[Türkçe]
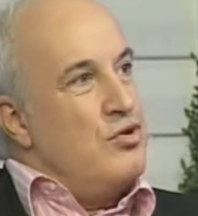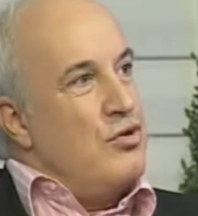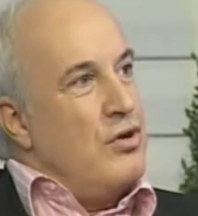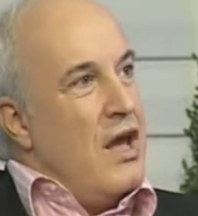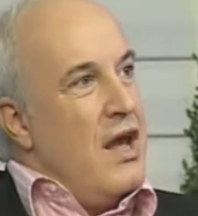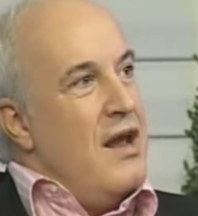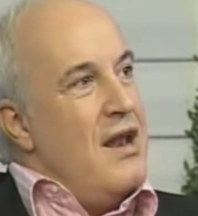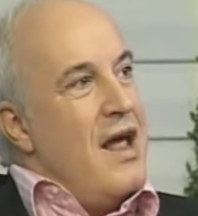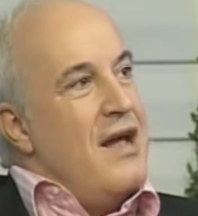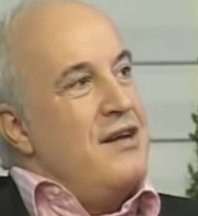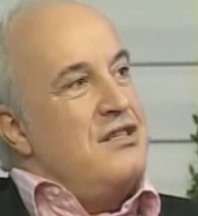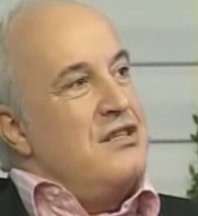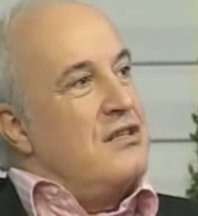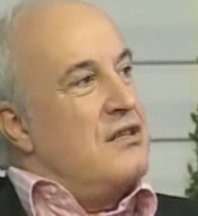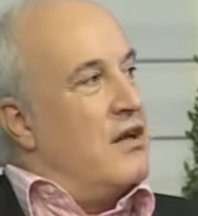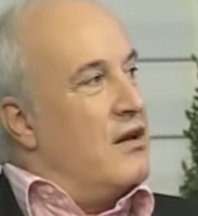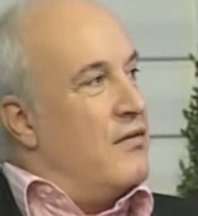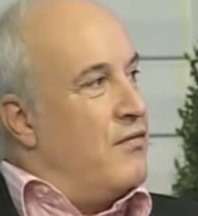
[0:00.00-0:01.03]
Çünkü
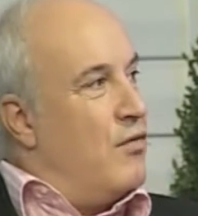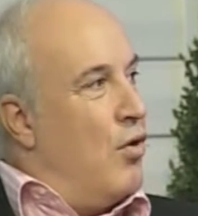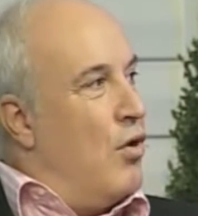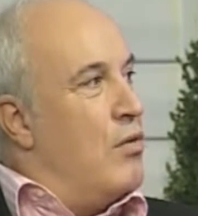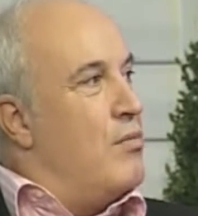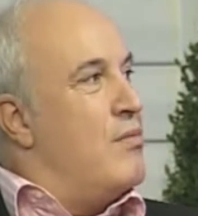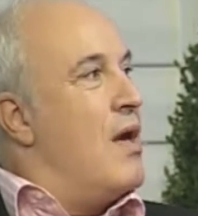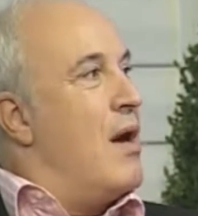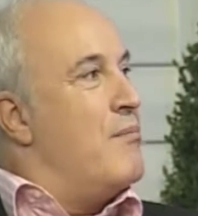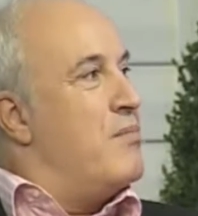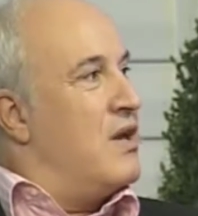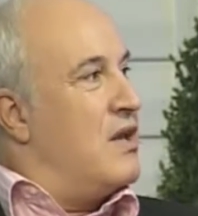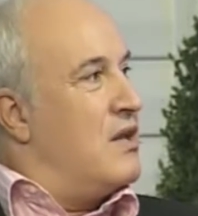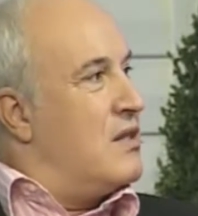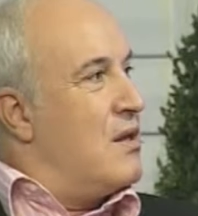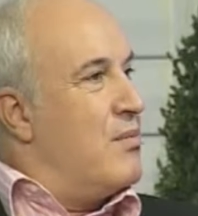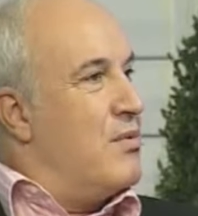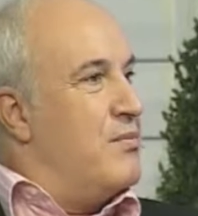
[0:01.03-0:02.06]
eğlenceli tarafı olmayan bir
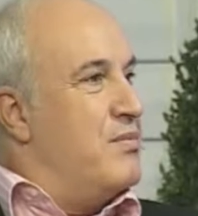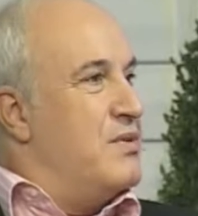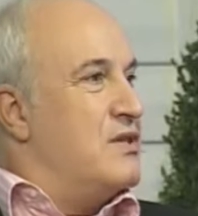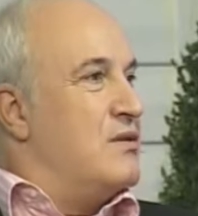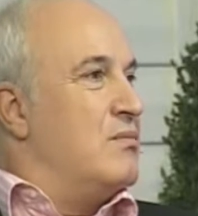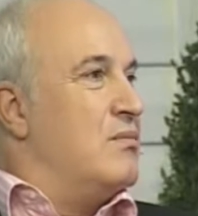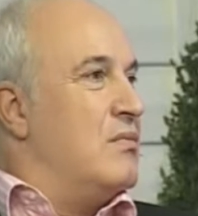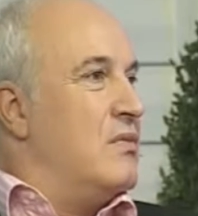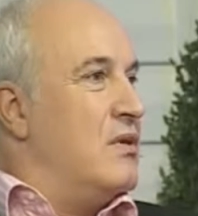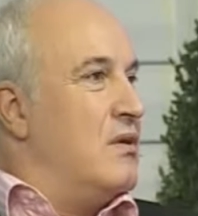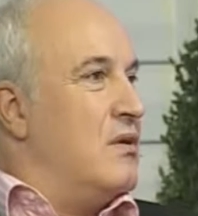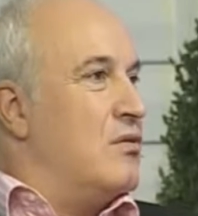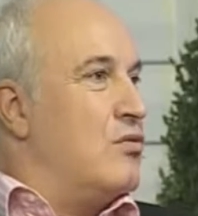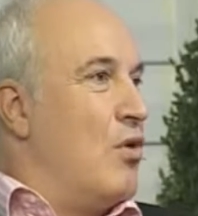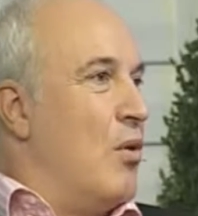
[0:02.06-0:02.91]
kitabı bizim e,